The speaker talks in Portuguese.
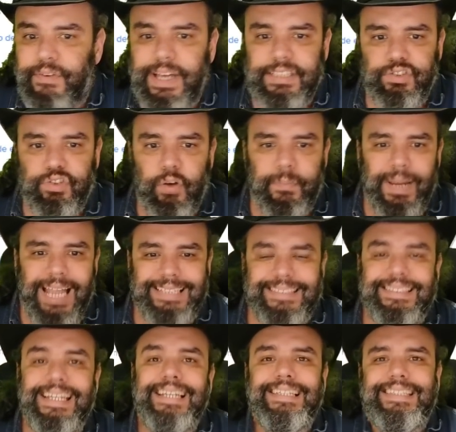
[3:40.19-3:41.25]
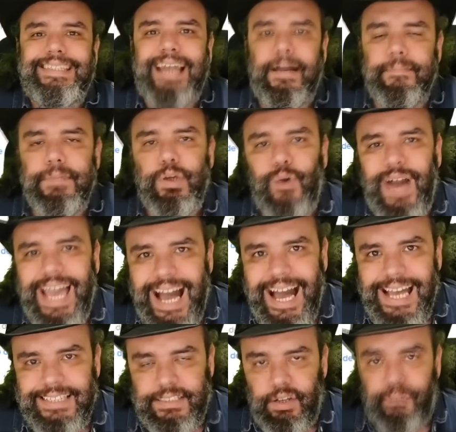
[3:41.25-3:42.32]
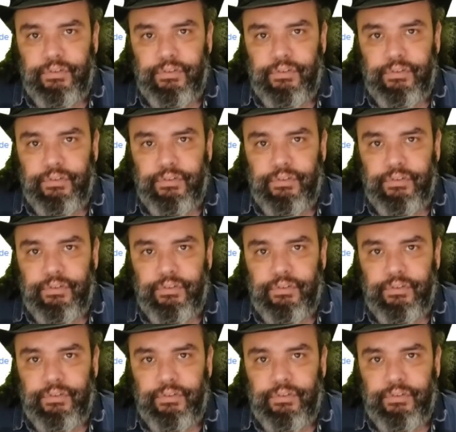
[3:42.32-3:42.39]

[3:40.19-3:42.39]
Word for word: Vai sobrar 30 mil reais.